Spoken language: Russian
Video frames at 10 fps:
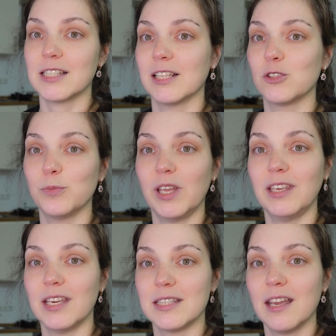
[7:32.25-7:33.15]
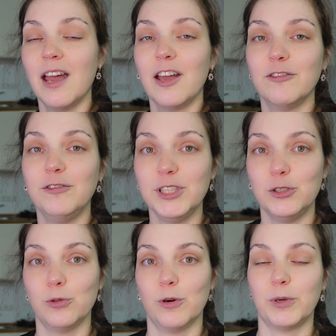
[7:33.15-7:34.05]
Кстати, у меня есть
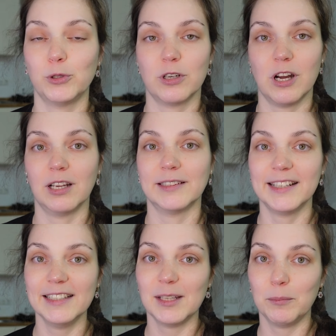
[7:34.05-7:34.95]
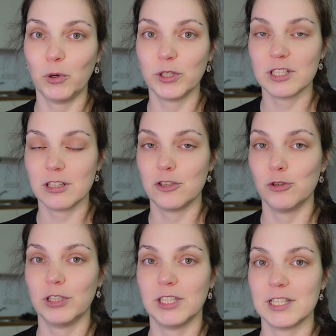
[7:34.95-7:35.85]
видео про то, как открыть там брокерский счет.